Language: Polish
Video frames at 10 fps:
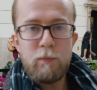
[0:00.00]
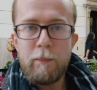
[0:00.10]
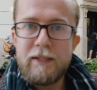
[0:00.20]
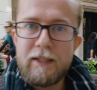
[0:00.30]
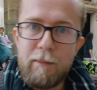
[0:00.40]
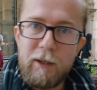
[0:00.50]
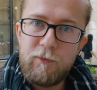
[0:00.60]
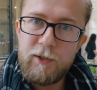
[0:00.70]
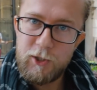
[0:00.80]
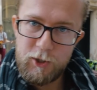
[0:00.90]
już mamy schemat
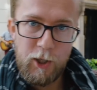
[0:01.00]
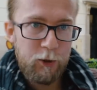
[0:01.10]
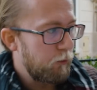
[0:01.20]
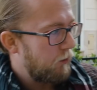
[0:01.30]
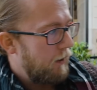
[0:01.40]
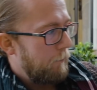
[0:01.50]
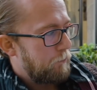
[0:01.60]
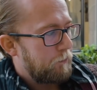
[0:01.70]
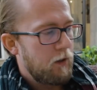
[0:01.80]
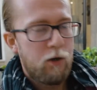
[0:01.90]
fizyczny lodówki.
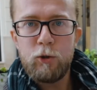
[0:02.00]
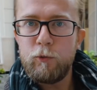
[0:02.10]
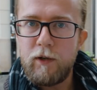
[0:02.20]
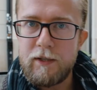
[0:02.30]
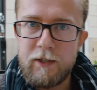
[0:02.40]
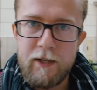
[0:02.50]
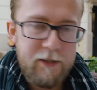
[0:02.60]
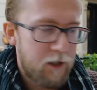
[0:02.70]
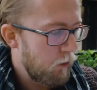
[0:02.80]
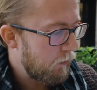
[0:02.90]
Lodówka
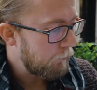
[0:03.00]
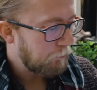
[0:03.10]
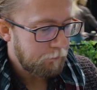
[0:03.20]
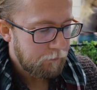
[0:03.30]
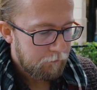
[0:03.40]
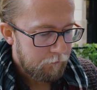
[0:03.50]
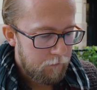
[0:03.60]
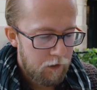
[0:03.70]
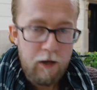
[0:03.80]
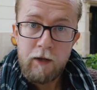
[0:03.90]
skręceniowa
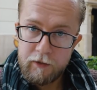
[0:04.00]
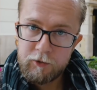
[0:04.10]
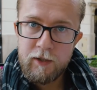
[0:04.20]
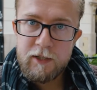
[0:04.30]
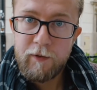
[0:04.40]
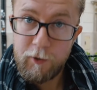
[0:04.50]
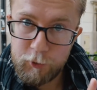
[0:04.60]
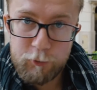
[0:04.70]
tak to nazywają,